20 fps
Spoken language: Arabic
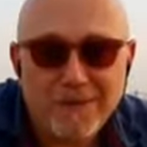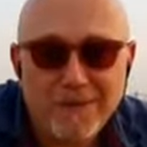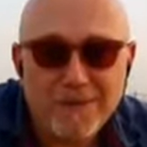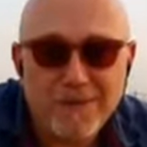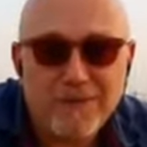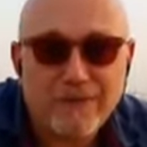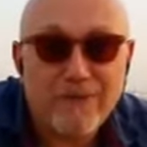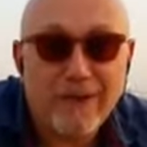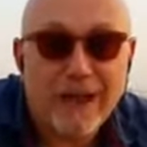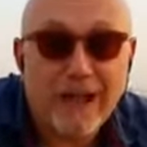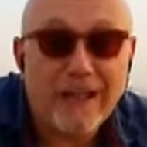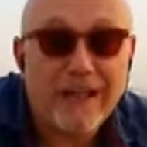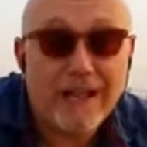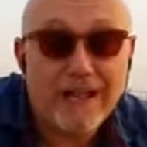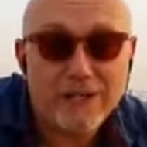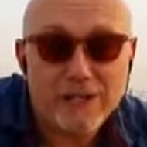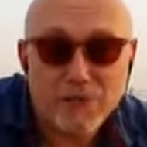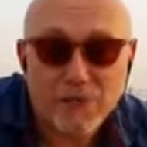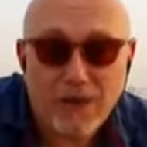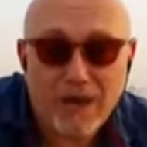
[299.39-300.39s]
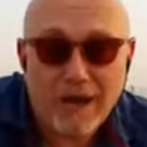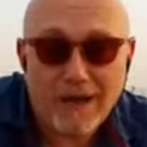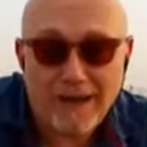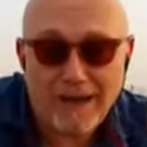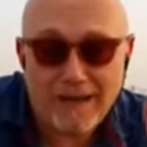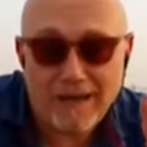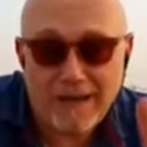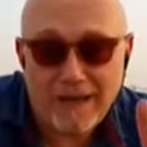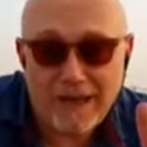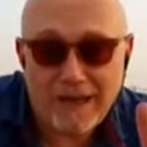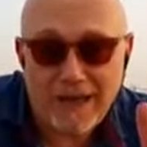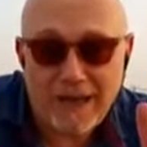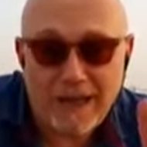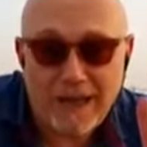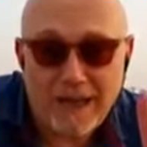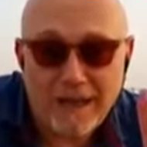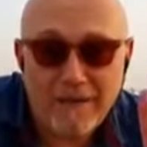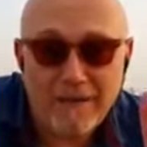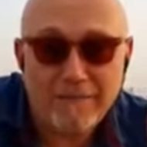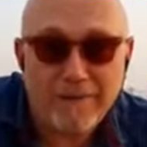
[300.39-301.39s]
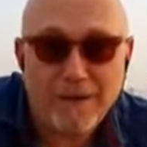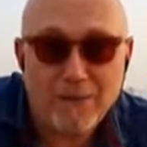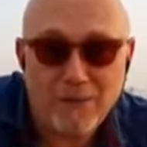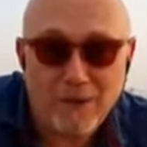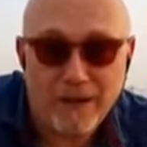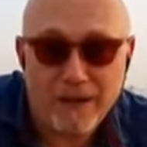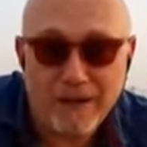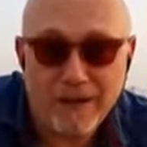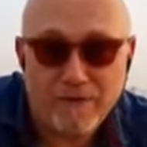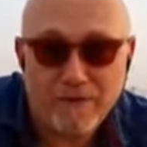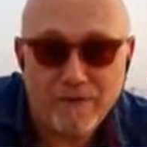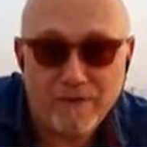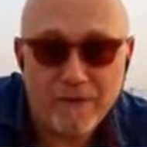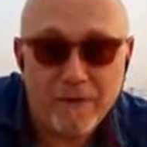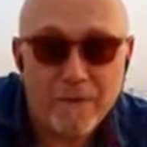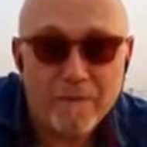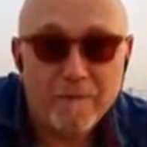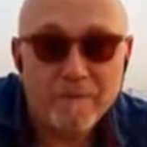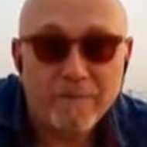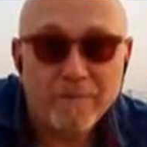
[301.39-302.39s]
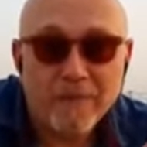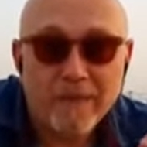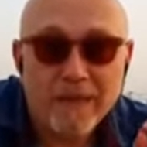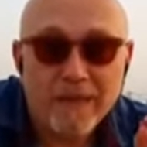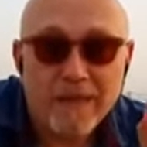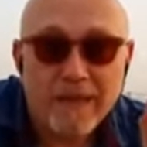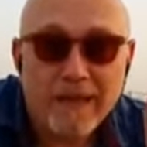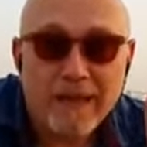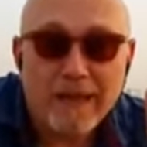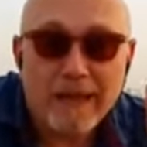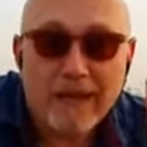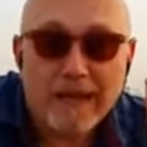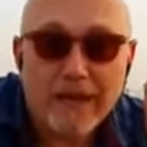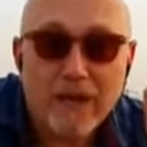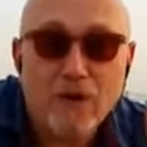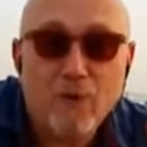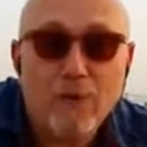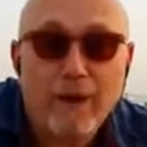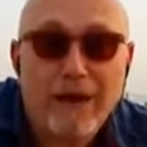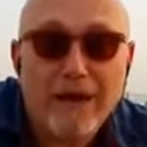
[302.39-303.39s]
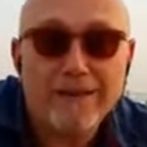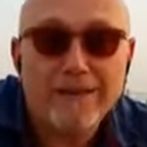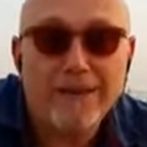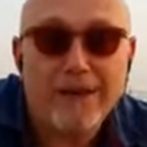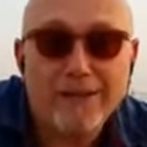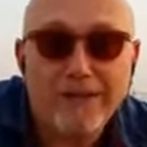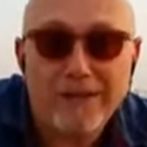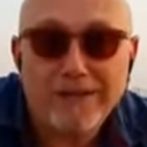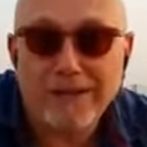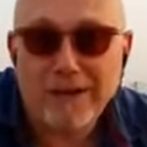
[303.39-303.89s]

اذا في عنا سؤال قبل ما نوقف كل واحد يعطينا